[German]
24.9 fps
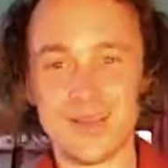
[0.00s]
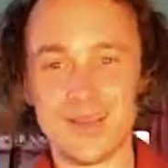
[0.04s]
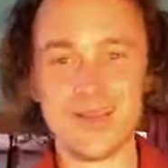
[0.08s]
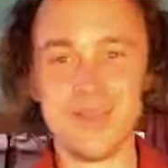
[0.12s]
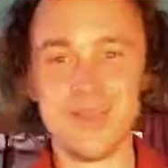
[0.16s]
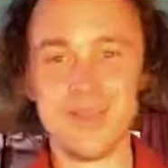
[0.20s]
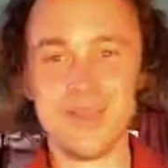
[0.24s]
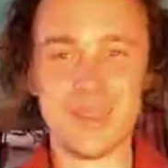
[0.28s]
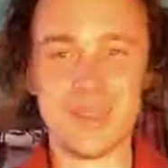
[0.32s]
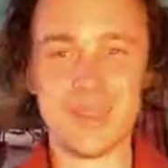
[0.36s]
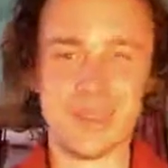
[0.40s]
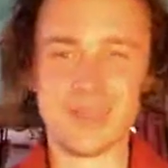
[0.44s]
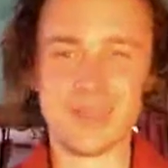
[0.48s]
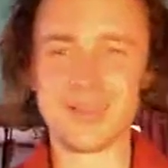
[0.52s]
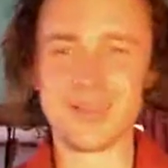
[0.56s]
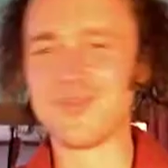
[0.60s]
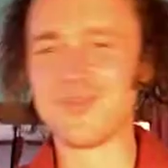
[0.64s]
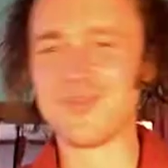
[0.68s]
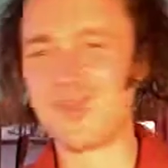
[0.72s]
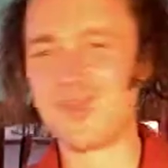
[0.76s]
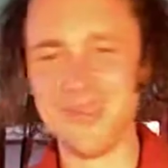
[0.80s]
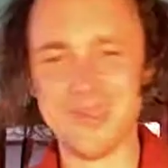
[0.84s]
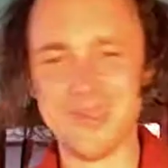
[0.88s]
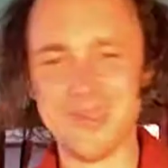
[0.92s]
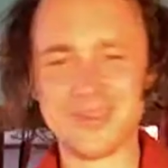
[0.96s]
Nee, ich
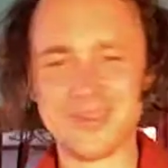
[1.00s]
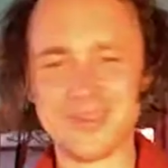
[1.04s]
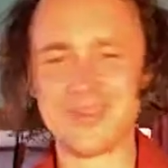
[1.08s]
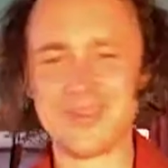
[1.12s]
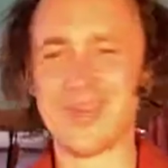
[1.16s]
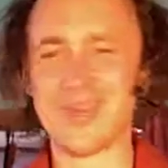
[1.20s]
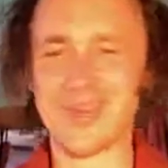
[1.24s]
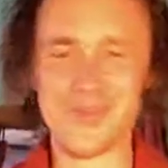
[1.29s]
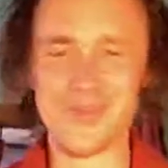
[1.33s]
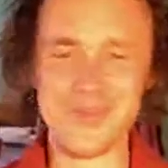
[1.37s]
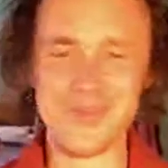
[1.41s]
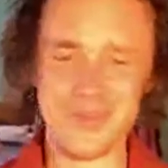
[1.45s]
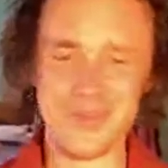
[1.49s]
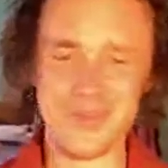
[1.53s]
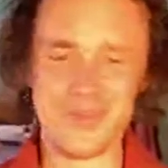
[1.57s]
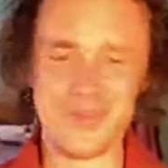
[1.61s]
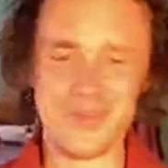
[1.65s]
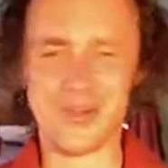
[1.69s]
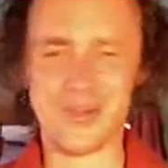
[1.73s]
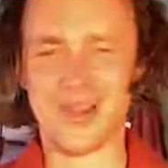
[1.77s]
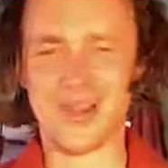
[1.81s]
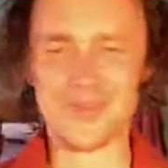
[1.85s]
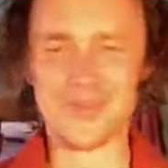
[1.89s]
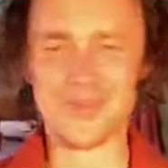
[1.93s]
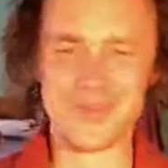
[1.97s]
will nicht sterben. Ich
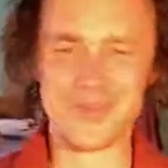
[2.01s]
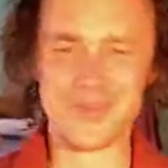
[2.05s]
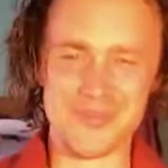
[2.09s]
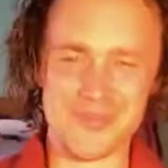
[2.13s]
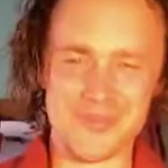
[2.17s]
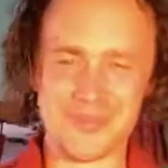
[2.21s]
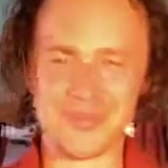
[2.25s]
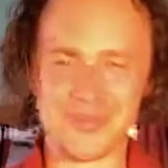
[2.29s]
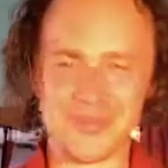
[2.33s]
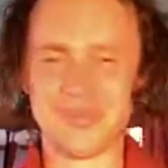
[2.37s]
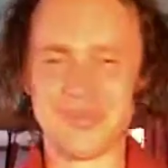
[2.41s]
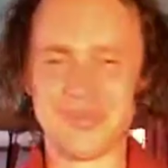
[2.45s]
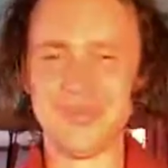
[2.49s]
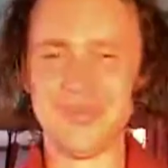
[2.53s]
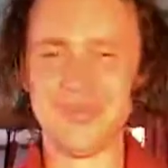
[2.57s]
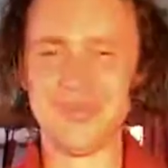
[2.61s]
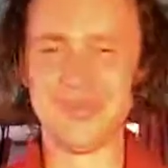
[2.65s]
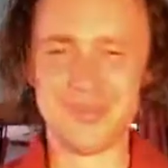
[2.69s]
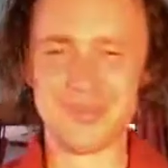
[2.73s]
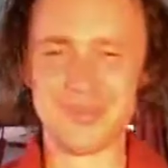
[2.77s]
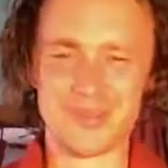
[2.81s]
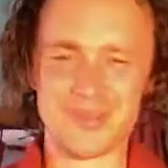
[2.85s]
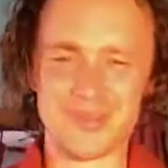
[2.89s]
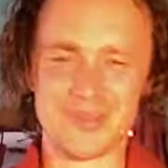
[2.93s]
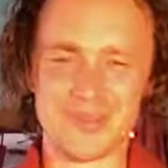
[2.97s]
glaube, ich bestimmt
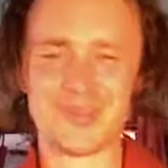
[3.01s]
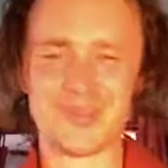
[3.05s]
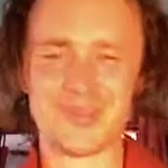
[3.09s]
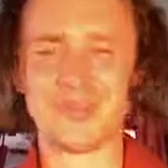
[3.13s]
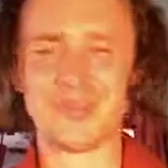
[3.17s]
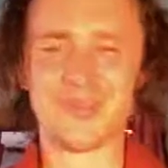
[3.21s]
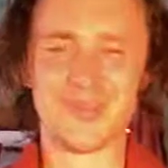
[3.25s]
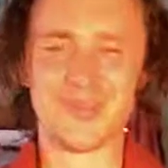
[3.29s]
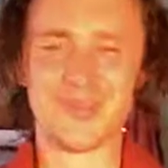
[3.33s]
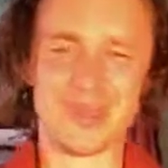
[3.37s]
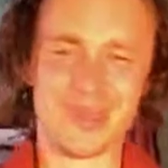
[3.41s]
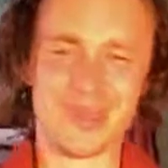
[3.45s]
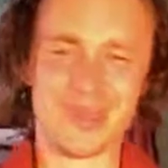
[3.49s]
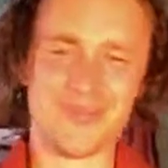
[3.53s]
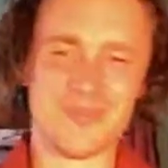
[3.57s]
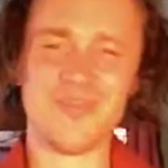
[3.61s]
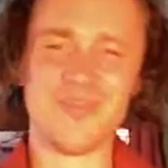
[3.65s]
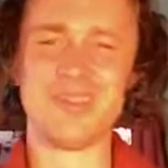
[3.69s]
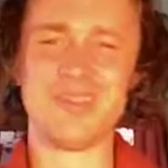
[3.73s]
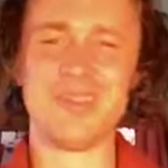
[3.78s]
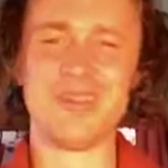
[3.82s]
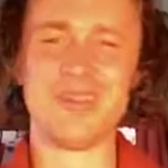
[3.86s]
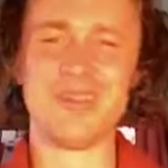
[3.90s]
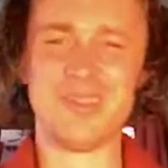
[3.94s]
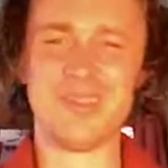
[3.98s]
nicht tot über den
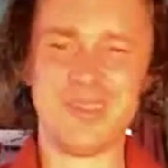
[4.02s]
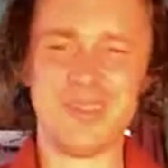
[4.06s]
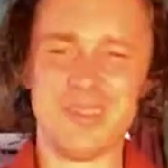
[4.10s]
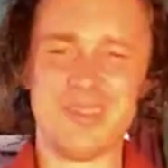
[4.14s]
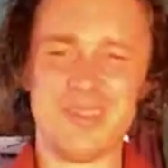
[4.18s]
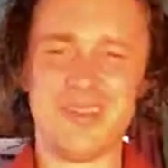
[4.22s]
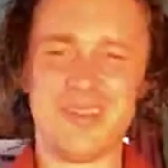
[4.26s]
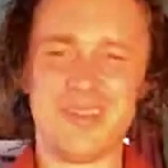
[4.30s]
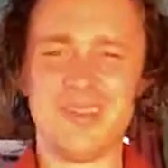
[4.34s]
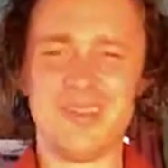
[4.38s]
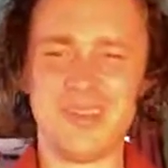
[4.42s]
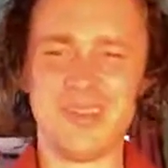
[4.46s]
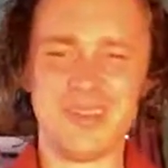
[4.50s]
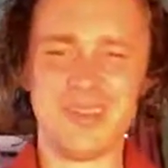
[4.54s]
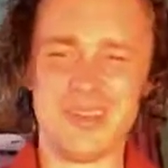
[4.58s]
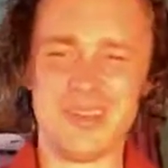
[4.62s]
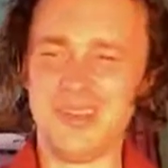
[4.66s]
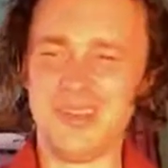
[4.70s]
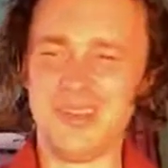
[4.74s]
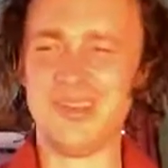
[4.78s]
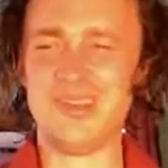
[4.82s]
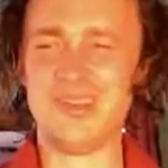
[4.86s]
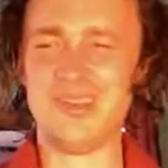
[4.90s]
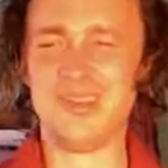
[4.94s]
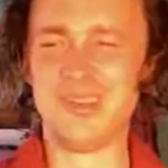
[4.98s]
Witz, den, den,
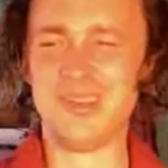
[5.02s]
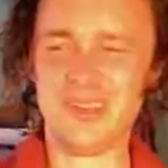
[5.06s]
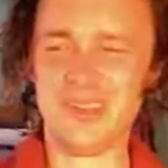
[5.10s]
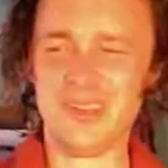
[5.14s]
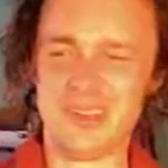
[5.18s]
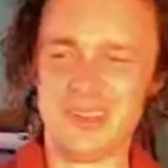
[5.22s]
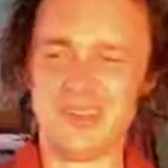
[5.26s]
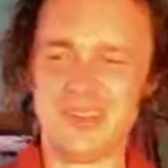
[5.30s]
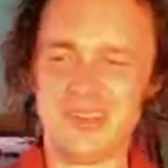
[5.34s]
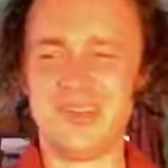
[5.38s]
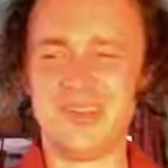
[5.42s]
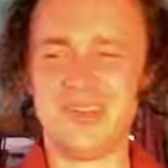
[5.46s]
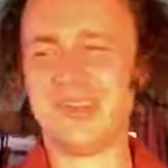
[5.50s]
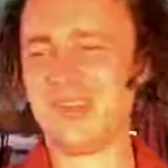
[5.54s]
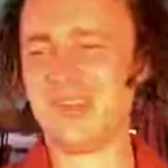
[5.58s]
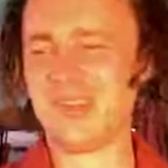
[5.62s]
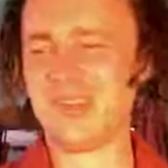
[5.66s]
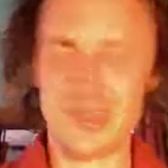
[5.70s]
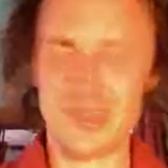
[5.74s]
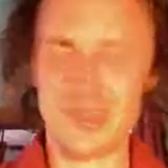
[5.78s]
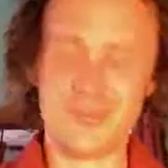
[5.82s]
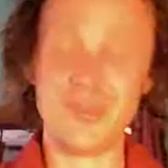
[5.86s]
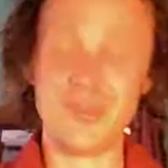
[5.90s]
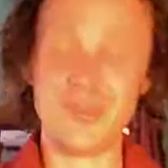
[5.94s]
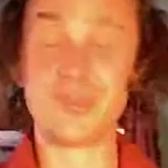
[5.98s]
den, den,
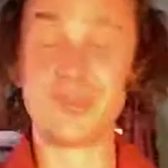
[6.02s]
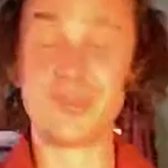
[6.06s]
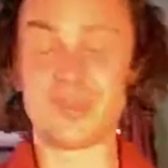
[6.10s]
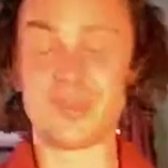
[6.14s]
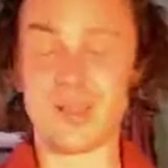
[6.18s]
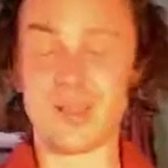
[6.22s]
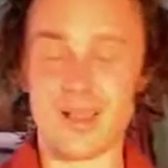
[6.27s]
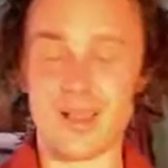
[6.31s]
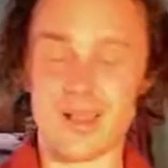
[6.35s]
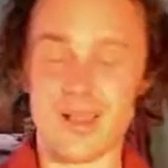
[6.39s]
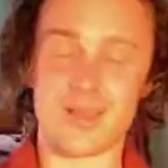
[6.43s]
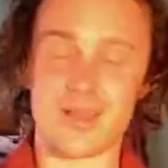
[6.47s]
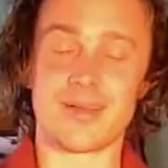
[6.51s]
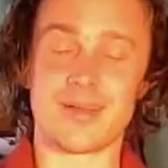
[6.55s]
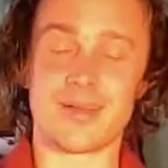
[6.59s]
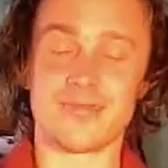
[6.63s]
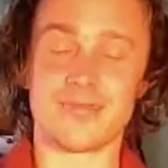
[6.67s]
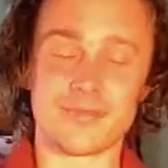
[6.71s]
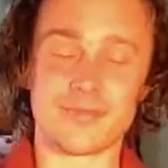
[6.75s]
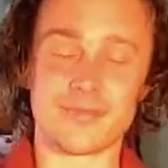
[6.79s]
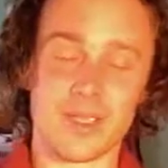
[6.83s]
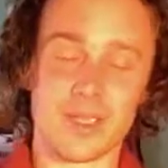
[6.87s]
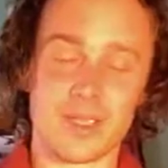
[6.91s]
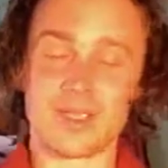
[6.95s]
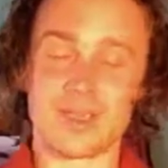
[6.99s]
den Witz da.
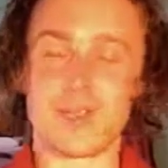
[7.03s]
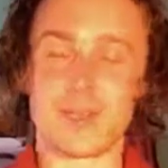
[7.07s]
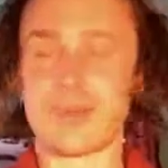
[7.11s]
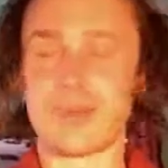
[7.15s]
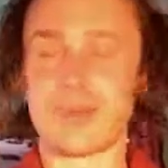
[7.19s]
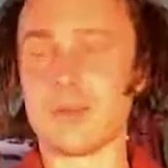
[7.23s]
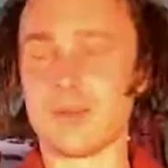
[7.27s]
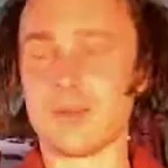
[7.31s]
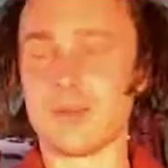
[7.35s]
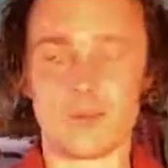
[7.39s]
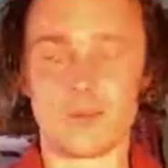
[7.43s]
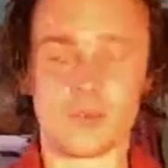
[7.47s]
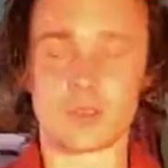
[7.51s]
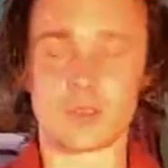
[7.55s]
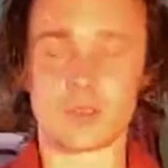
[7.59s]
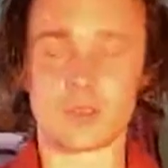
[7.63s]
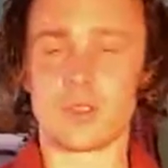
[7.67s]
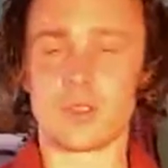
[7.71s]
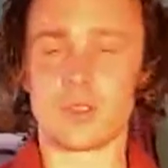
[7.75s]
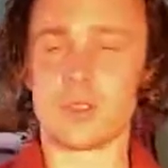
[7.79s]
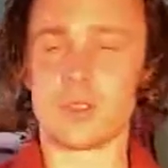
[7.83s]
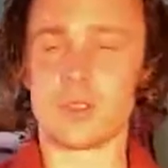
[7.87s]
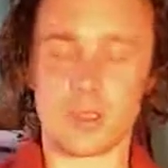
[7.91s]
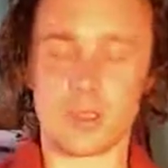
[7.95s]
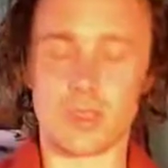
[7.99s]
Nee, den
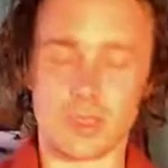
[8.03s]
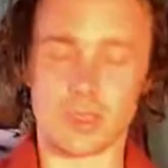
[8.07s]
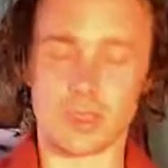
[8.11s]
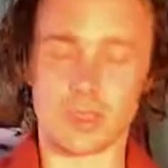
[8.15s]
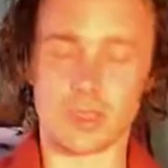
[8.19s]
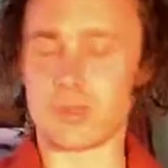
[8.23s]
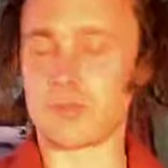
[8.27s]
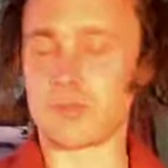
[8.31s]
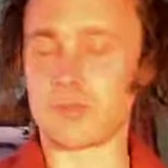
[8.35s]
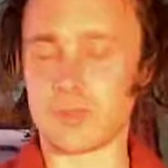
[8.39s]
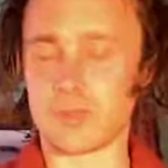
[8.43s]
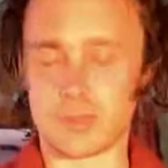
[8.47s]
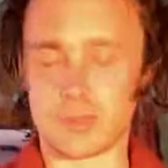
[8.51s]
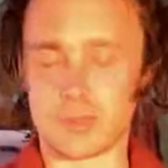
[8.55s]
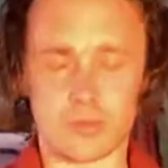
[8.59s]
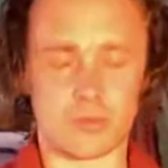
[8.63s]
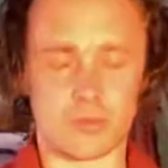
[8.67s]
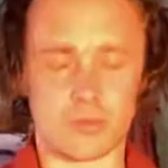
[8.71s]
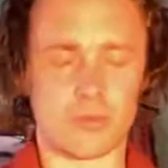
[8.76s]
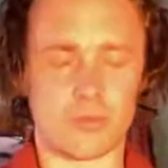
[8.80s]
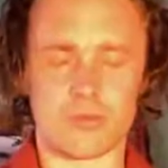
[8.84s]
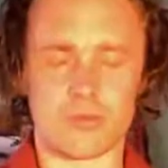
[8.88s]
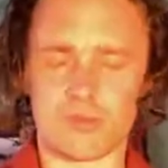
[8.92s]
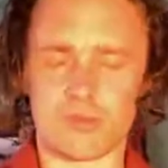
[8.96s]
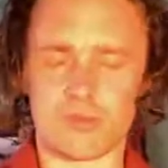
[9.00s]
verstehe ich ja eh nicht, den
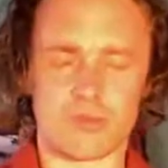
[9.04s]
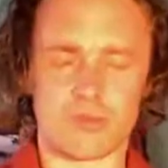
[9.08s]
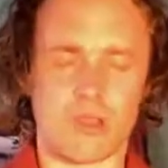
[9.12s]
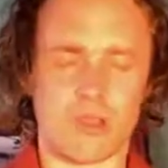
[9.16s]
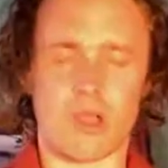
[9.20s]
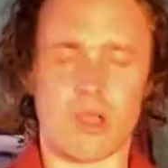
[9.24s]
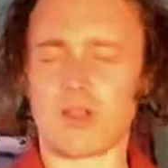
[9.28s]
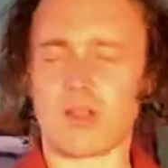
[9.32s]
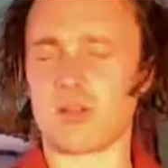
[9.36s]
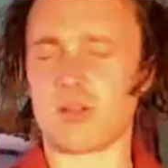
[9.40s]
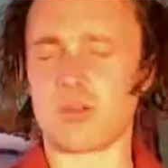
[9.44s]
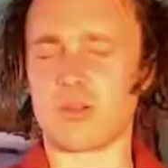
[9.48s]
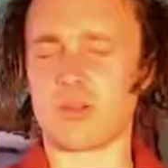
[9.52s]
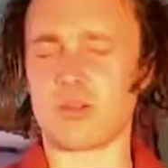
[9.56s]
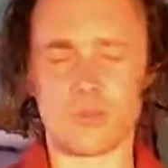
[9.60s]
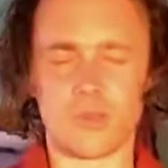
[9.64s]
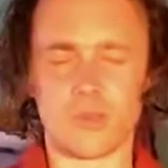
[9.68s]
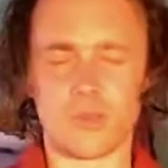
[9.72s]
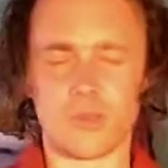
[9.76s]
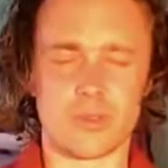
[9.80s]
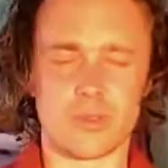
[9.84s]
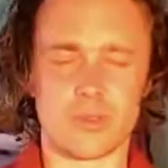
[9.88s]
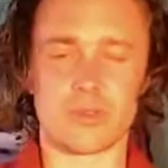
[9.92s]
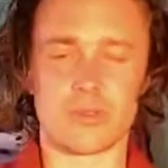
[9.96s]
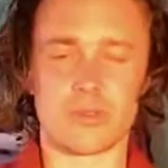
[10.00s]
Witz. Gar kein
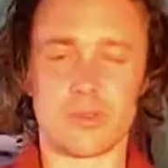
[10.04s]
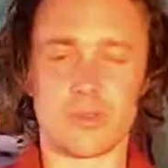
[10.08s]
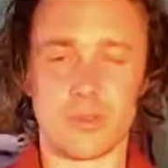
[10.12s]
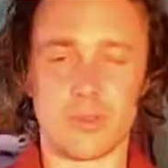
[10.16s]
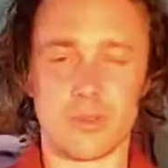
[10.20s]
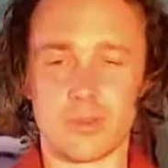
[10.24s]
guter Witz.